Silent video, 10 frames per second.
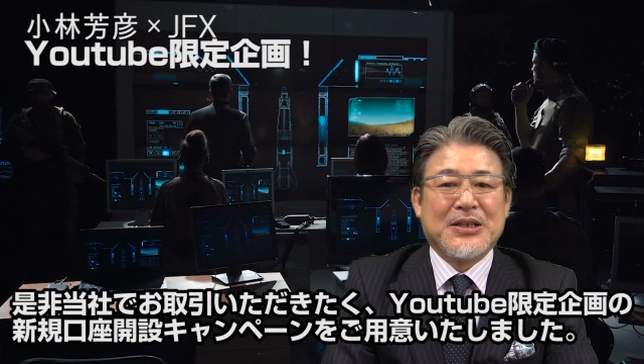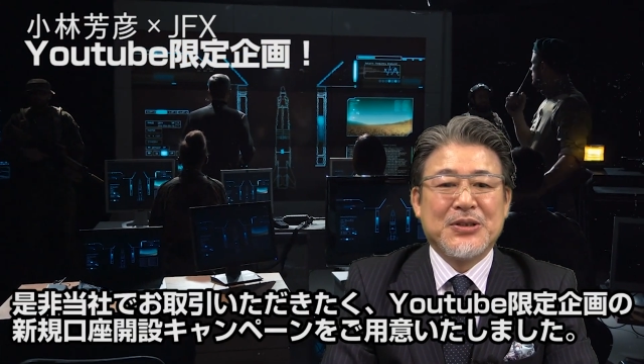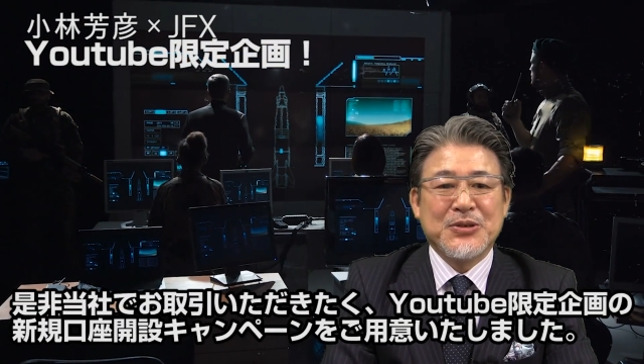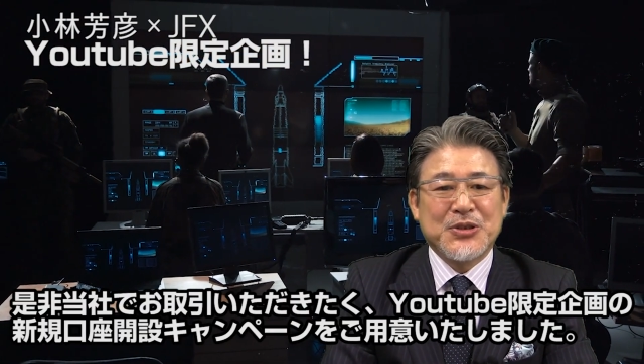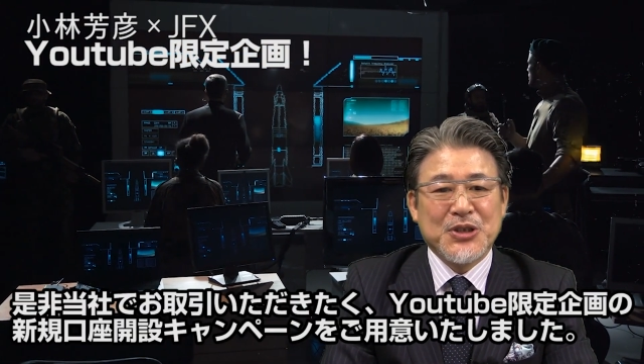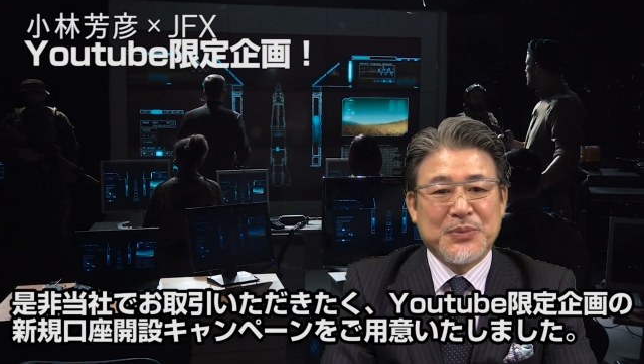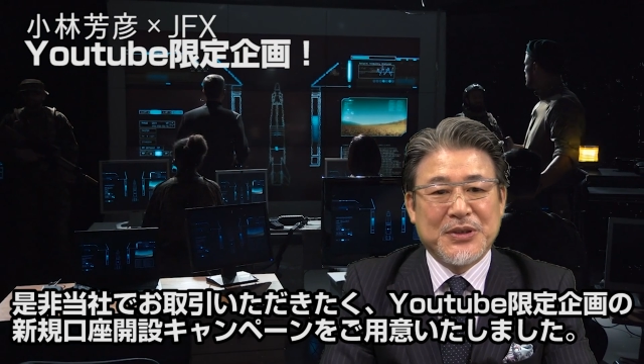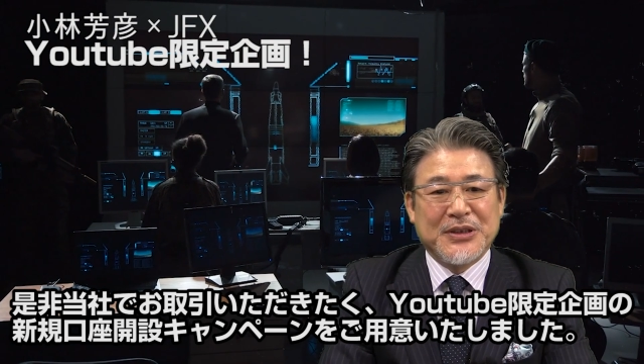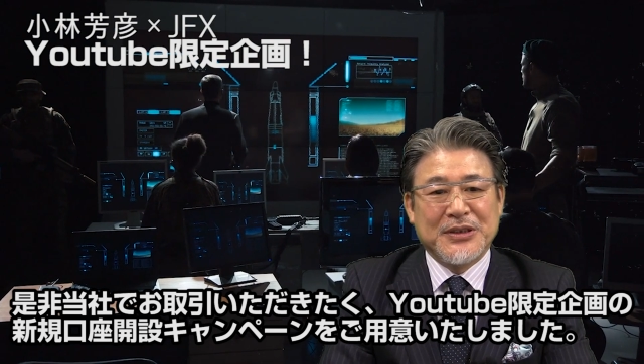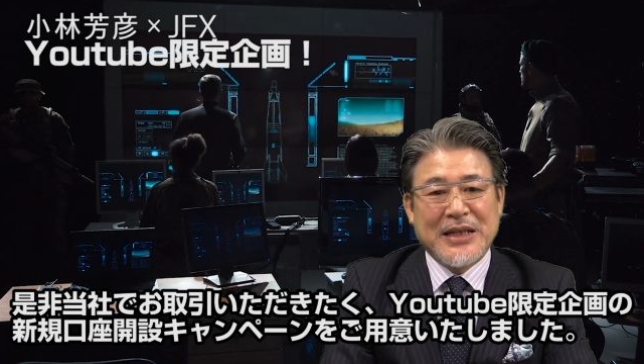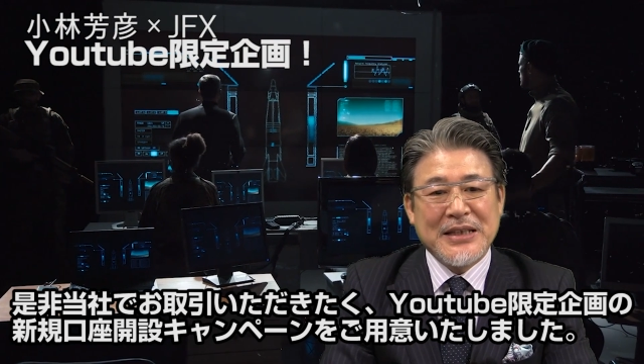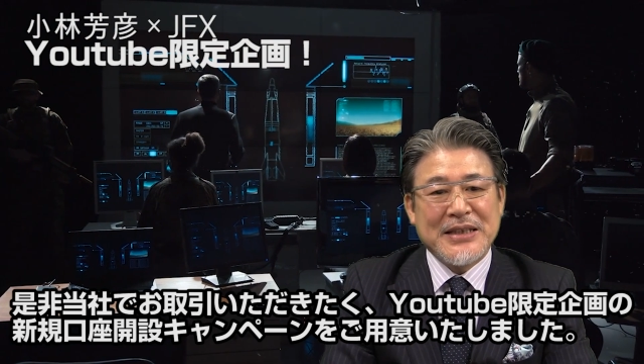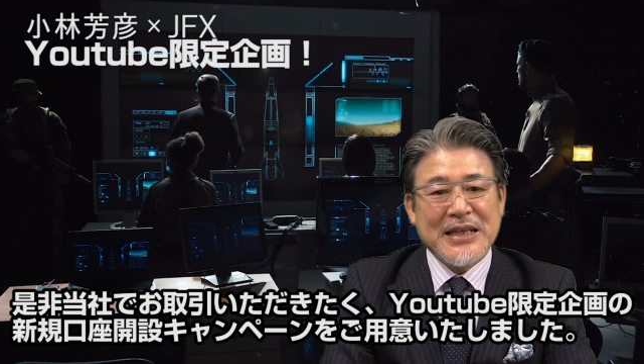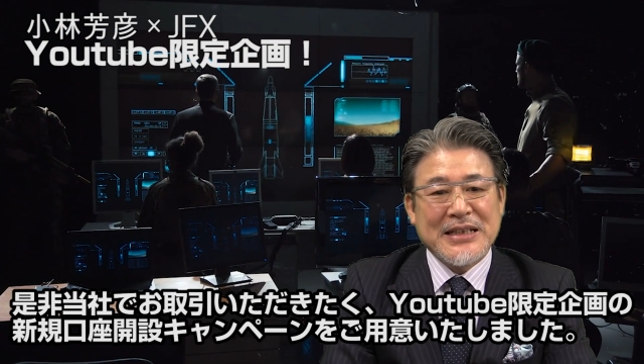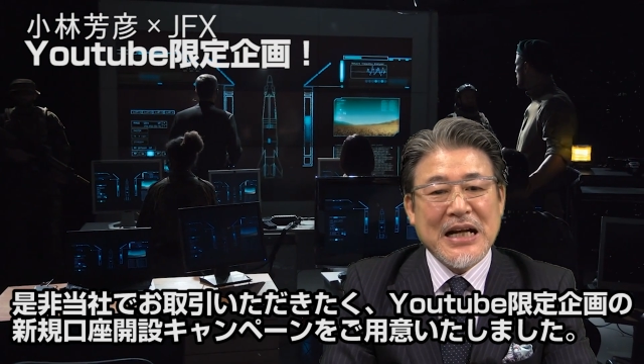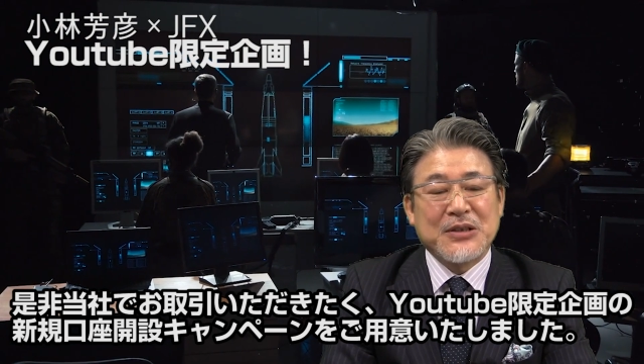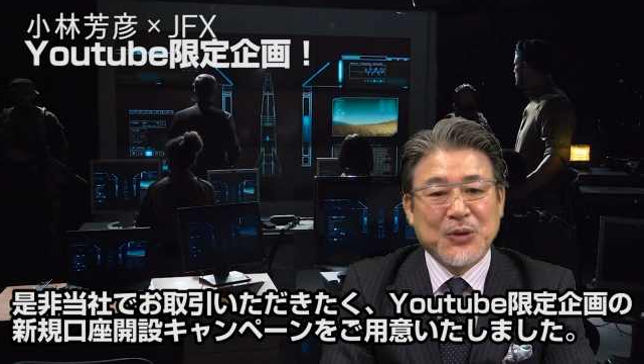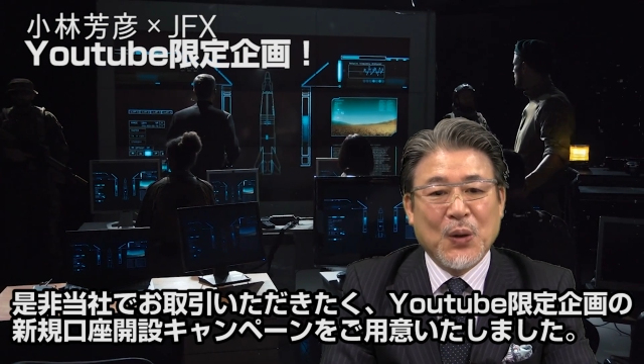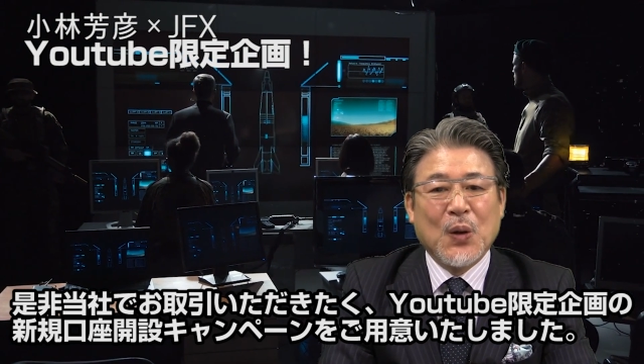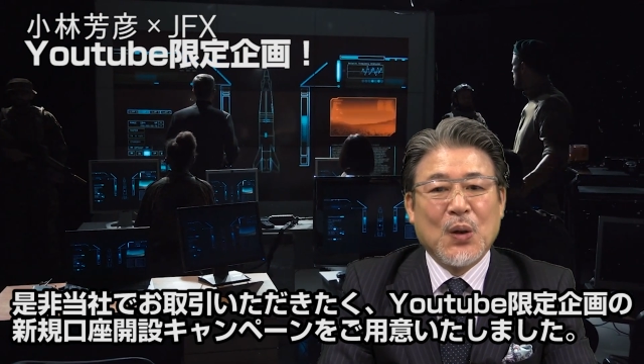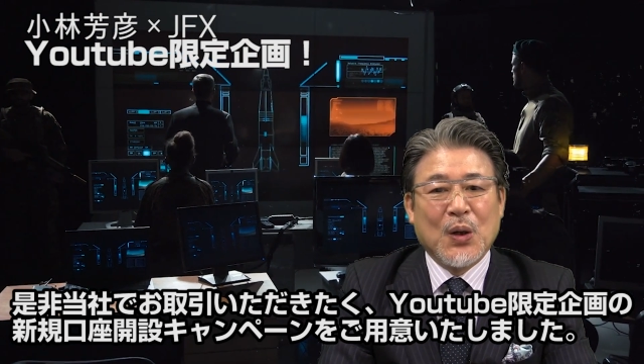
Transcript: YouTube 限定企画の